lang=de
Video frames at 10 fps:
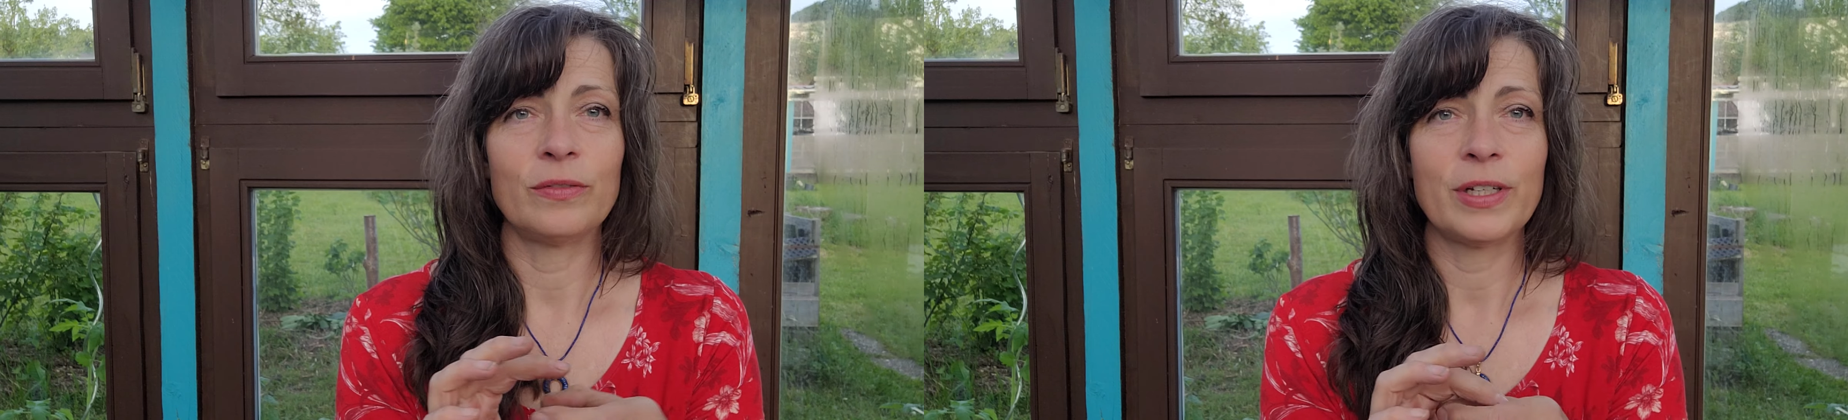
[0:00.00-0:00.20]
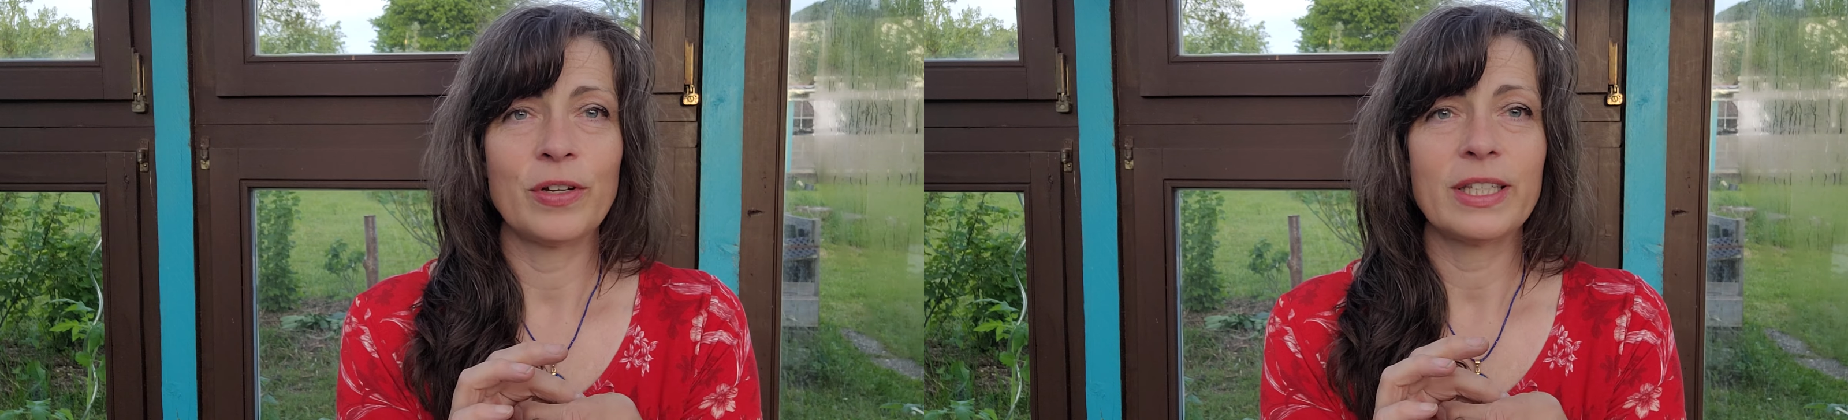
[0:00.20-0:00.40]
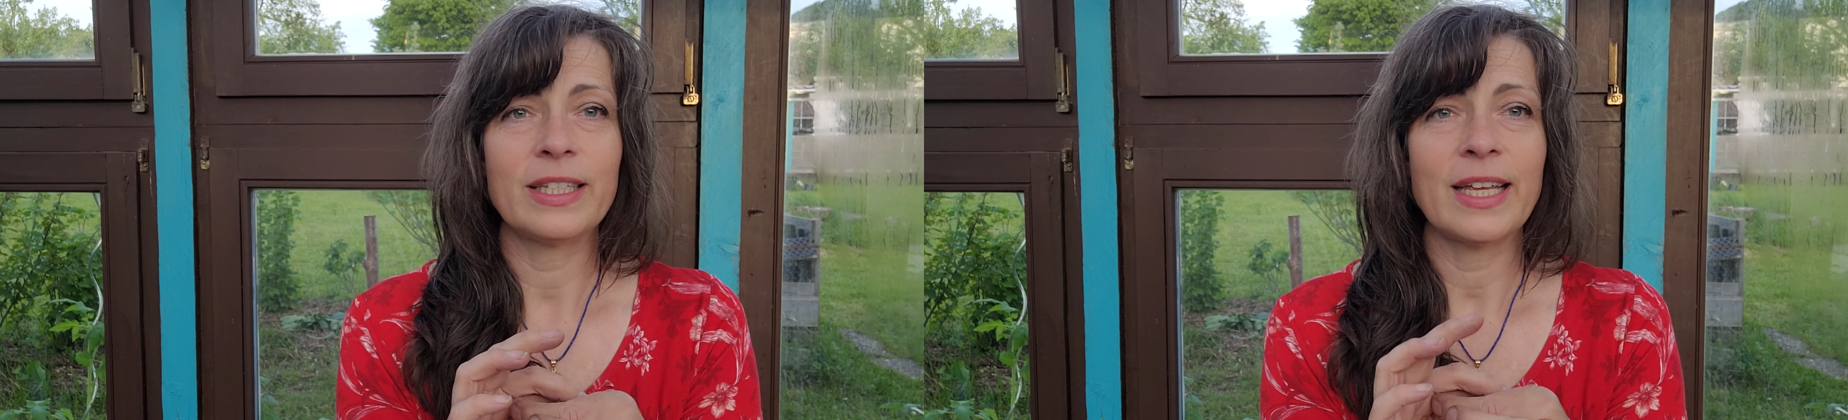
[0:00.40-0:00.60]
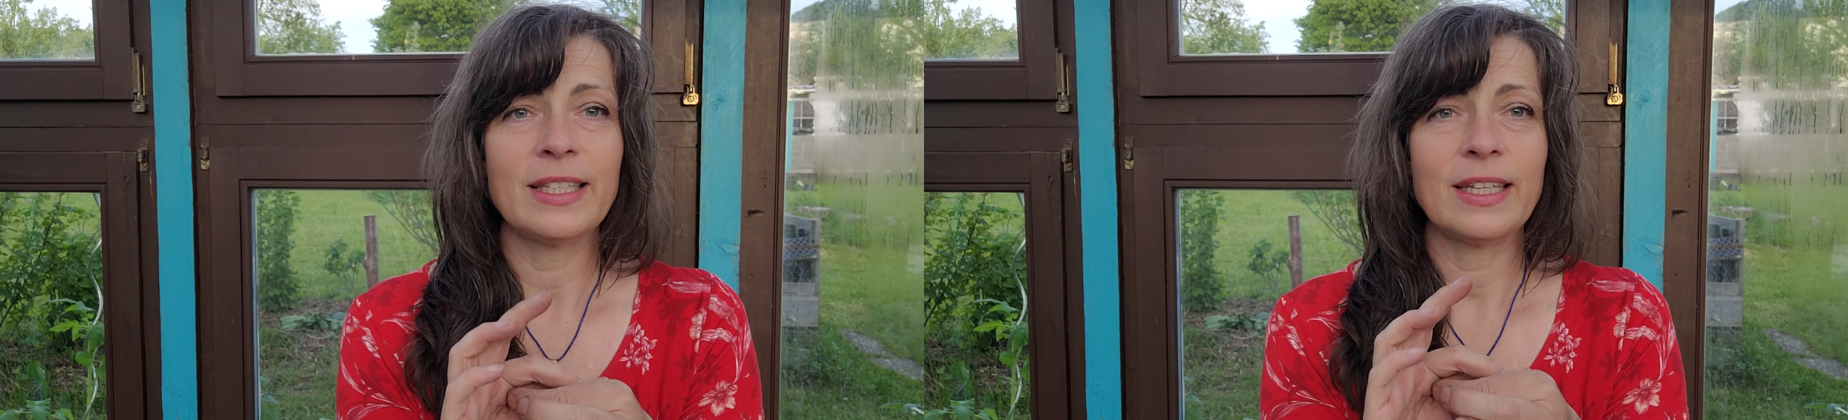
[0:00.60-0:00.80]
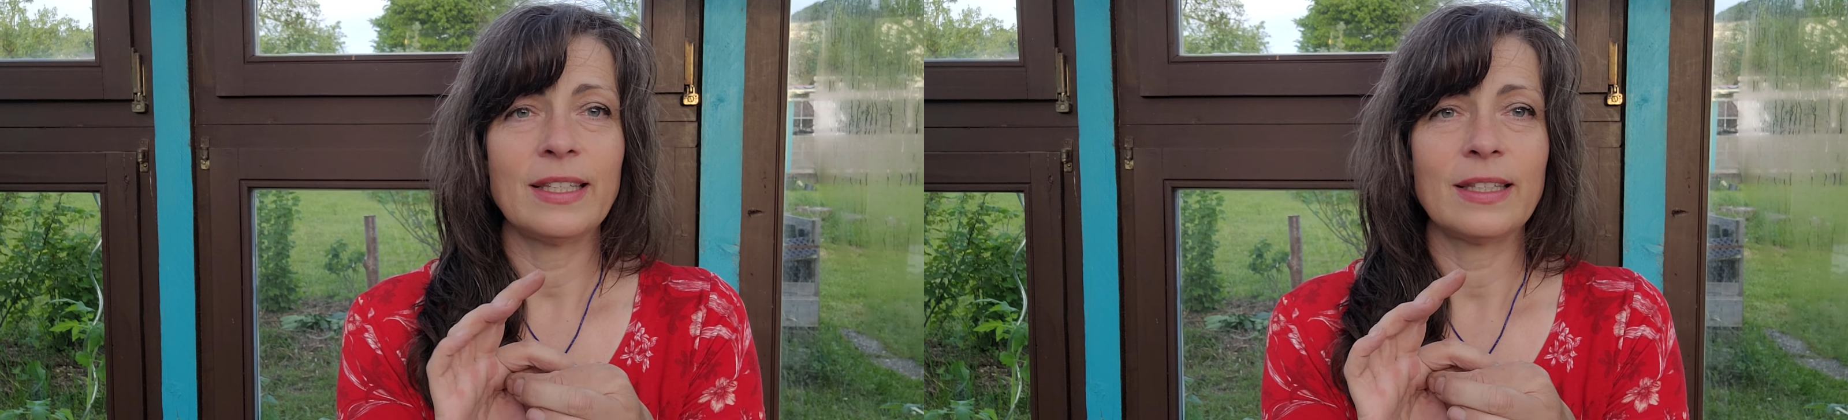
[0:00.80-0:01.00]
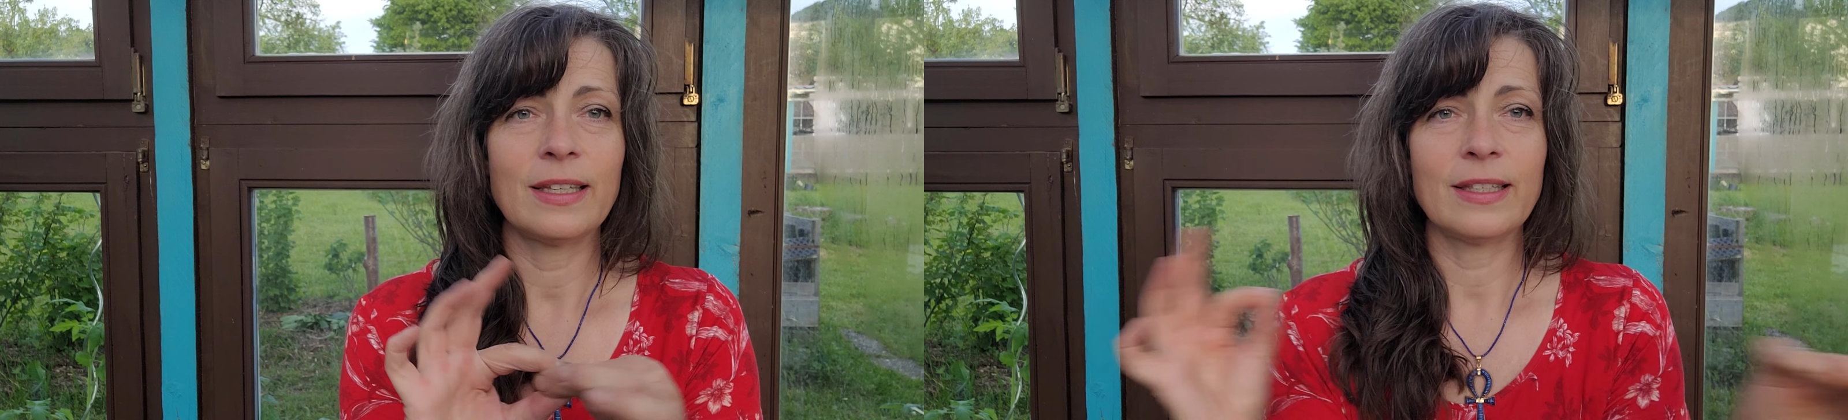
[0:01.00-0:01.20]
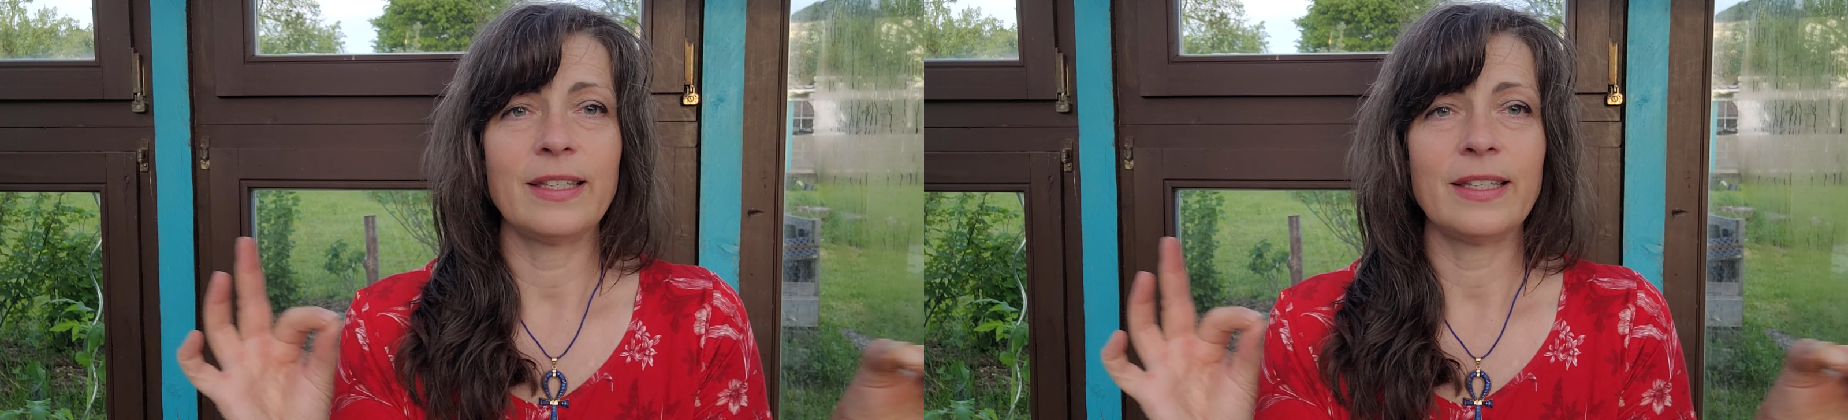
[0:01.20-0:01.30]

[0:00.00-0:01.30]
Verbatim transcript: Und wenn du jetzt testest,